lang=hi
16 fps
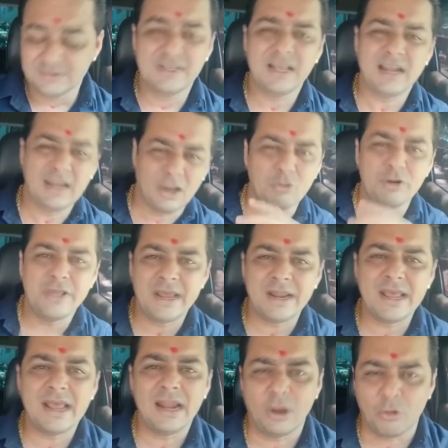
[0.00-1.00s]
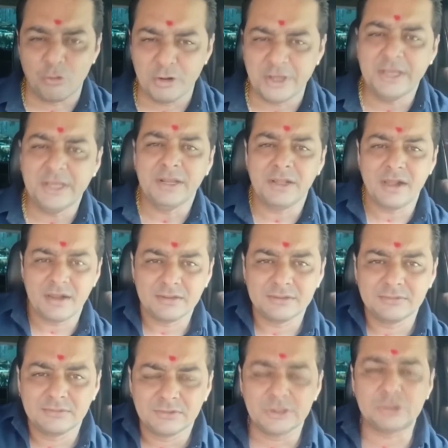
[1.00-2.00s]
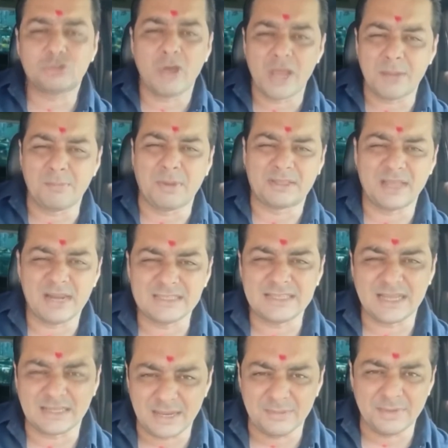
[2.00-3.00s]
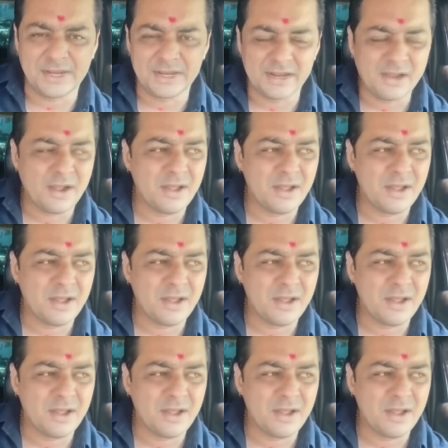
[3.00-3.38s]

ये लौड़ी है ना लौड़ी इसको एक बताना चाहता है मैं